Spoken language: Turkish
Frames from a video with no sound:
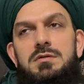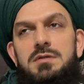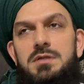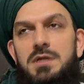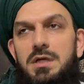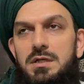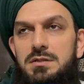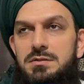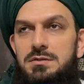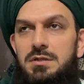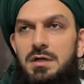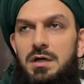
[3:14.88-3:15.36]

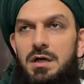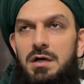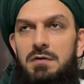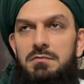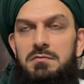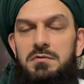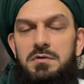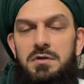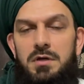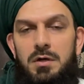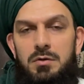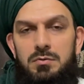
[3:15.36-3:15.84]
keza
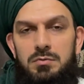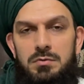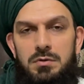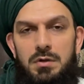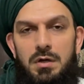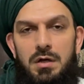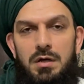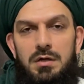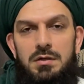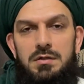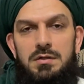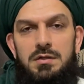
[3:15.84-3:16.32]

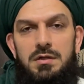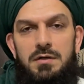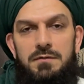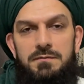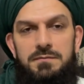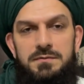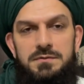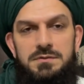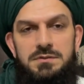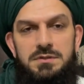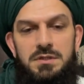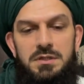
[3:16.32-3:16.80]
Evliyaullah'ın
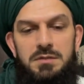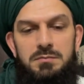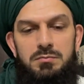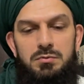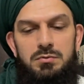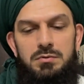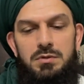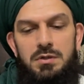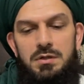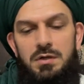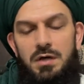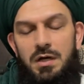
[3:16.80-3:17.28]
lafızları
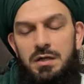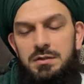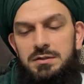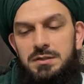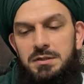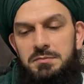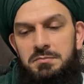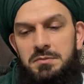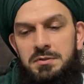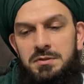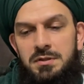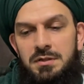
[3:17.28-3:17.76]
bunları
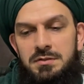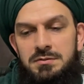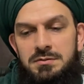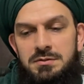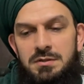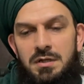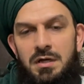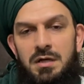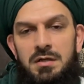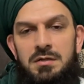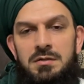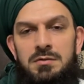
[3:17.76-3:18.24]
anlamadan
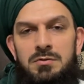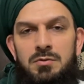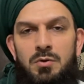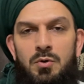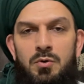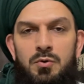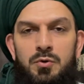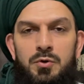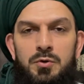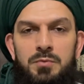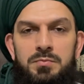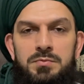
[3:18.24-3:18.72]
zahirini
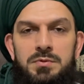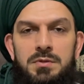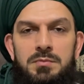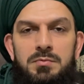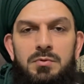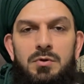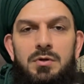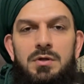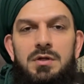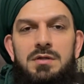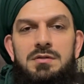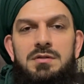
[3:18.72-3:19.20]
okuyup da
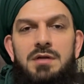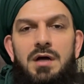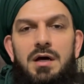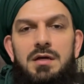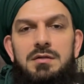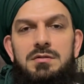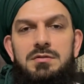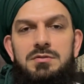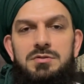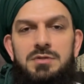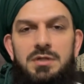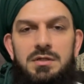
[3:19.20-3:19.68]
böyle
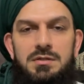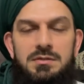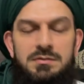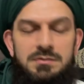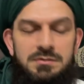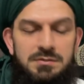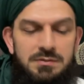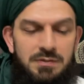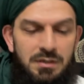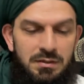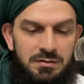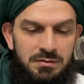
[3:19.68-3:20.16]
tartışan
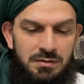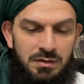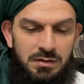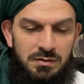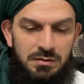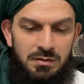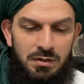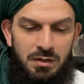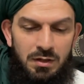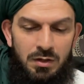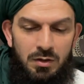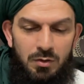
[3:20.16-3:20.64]

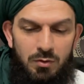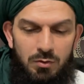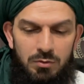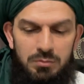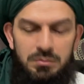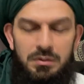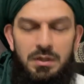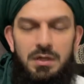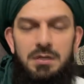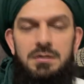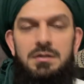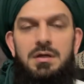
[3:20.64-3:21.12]
insanlar,
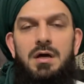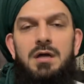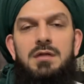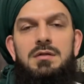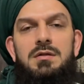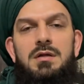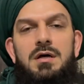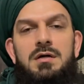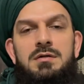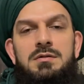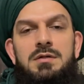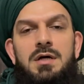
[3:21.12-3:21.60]
onlar da
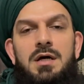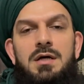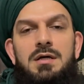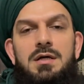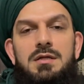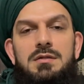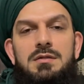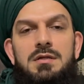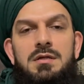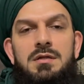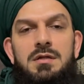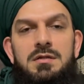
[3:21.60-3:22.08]
Allah'ın
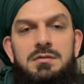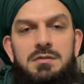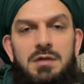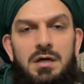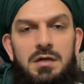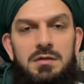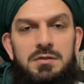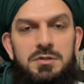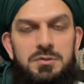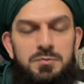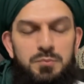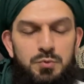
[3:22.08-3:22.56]
ayetleriyle
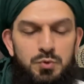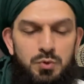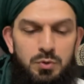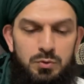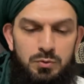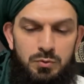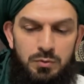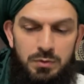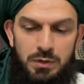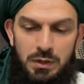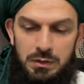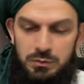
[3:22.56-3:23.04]
tartışmış
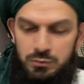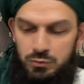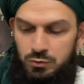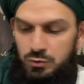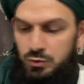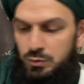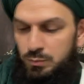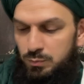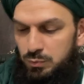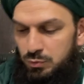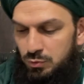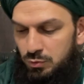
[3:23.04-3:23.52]
olurlar.
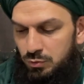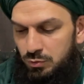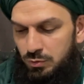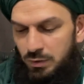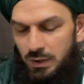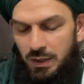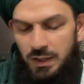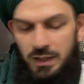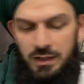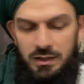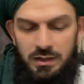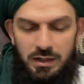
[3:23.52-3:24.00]
Çünkü bunun
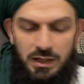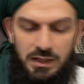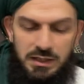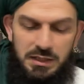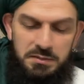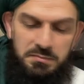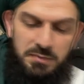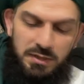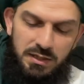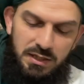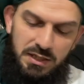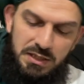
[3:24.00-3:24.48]

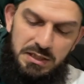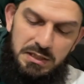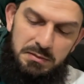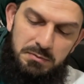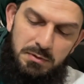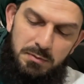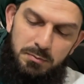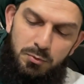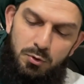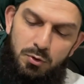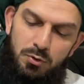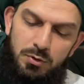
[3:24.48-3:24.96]
kademe
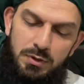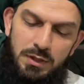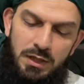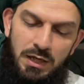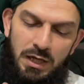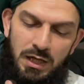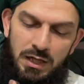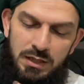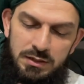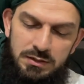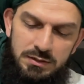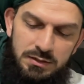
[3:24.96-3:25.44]
kademe böyle
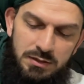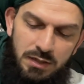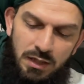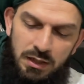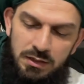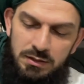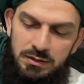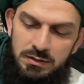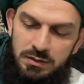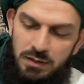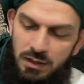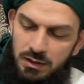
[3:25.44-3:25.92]
alır,
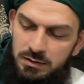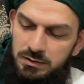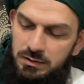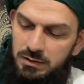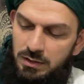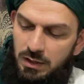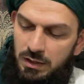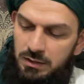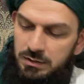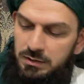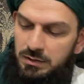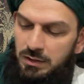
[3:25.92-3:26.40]
alır, alır,
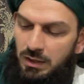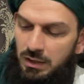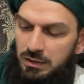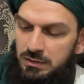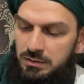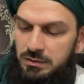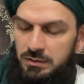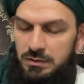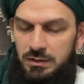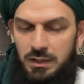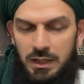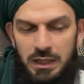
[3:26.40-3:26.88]
alır,
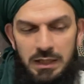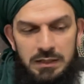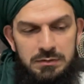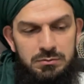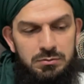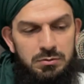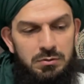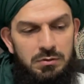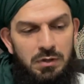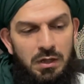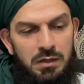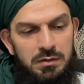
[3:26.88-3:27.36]
alır, en
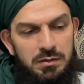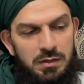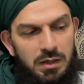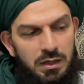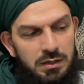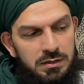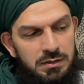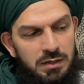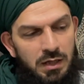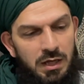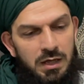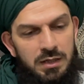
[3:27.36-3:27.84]
son
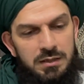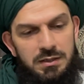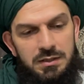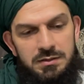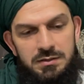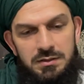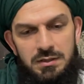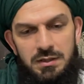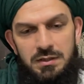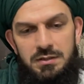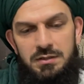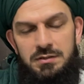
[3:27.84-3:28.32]
Allah'ın
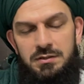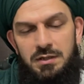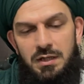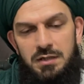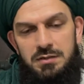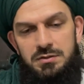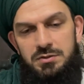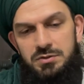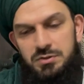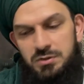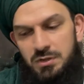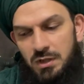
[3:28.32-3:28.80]
ayetiyle de
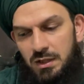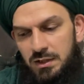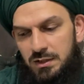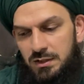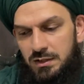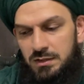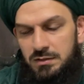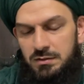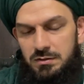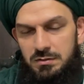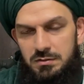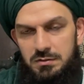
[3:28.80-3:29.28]
tartışır hale
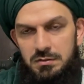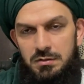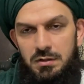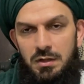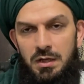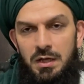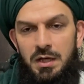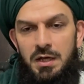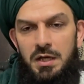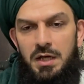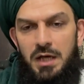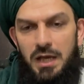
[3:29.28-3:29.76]
getirir.
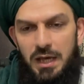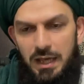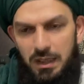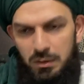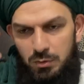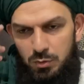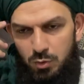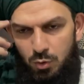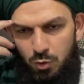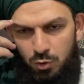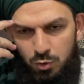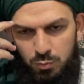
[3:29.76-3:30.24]

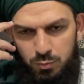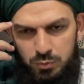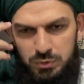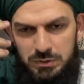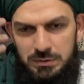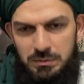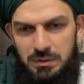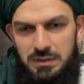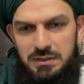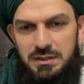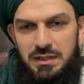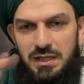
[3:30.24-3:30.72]
En
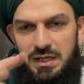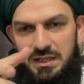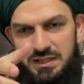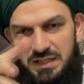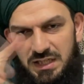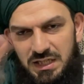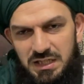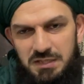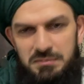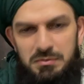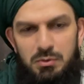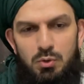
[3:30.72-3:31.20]
önümüzde bak daha
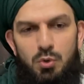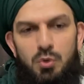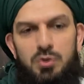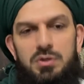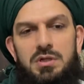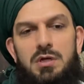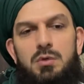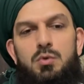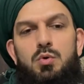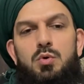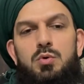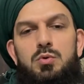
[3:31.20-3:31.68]
yeni bir
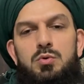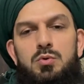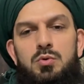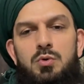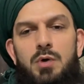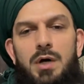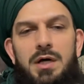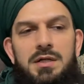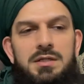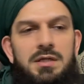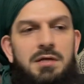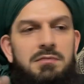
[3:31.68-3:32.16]
örnek
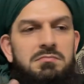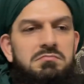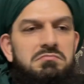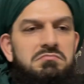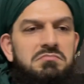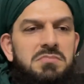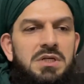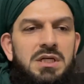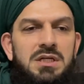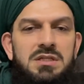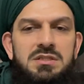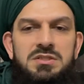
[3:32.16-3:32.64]
oldu. Adam
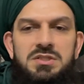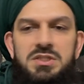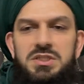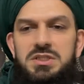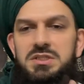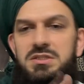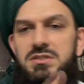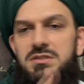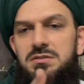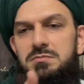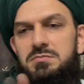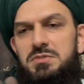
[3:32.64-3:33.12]

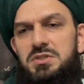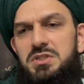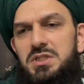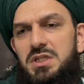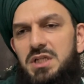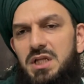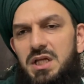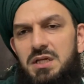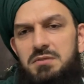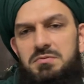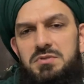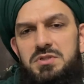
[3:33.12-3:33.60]
Çıktı bir
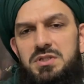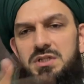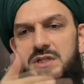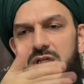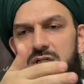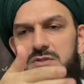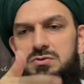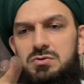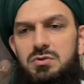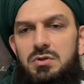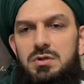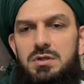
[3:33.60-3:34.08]
şeyler bir
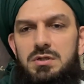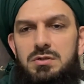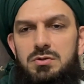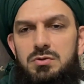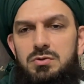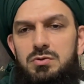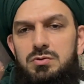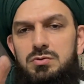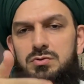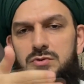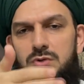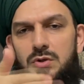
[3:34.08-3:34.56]
şeyler söyledi
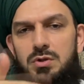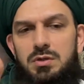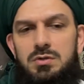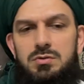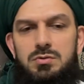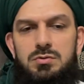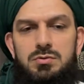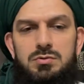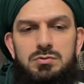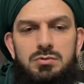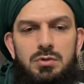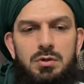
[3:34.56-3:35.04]
durdu, söyledi,
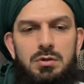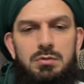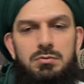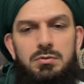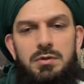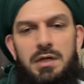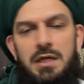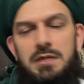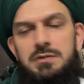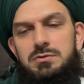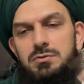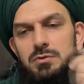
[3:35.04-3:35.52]
durdu, söyledi,
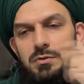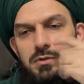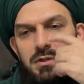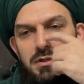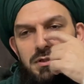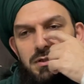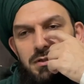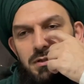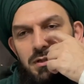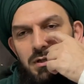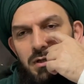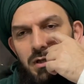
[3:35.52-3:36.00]
durdu. En son
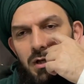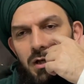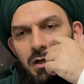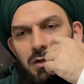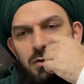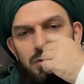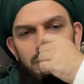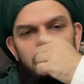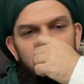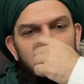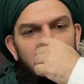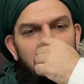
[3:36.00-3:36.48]
ne dedi?
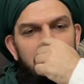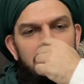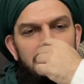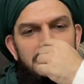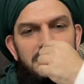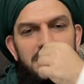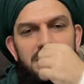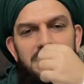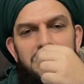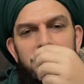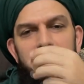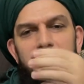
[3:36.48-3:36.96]
Kur'an-ı
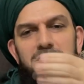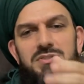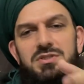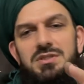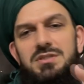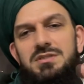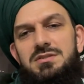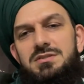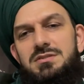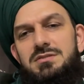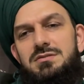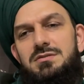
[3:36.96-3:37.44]
Kerim'in
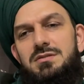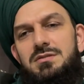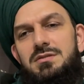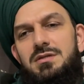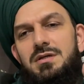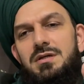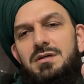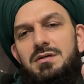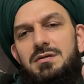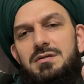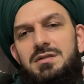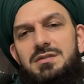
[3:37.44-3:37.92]
içerisinde
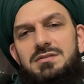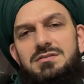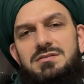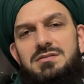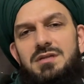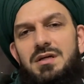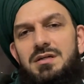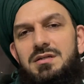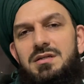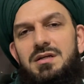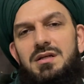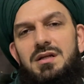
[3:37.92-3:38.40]
de
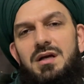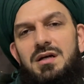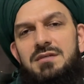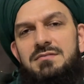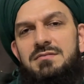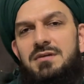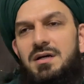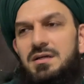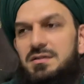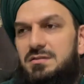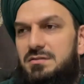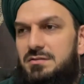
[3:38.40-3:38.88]
insan
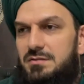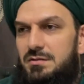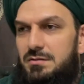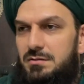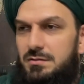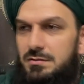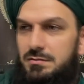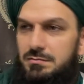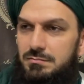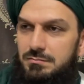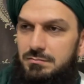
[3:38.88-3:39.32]
kelamı vardır dedi.